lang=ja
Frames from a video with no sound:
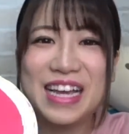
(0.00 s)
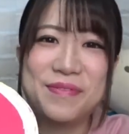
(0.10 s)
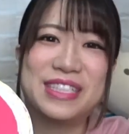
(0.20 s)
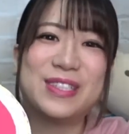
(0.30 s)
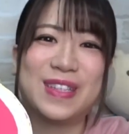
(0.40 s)

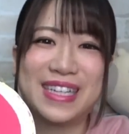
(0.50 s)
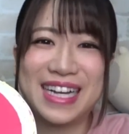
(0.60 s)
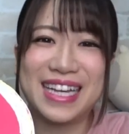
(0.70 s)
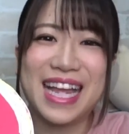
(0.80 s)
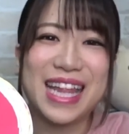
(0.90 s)
まあちょっと一
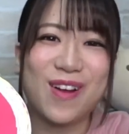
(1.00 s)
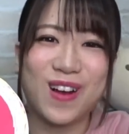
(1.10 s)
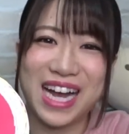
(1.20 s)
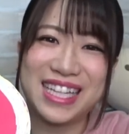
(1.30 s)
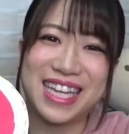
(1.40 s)
回タ
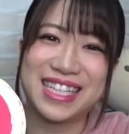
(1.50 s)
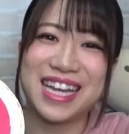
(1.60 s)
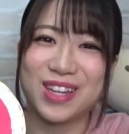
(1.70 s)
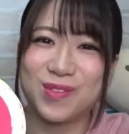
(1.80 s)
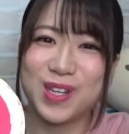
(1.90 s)
を描いていきた
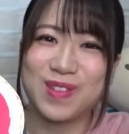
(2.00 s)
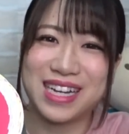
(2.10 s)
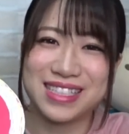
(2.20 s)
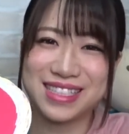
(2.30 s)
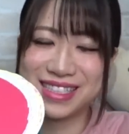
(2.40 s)
いと思います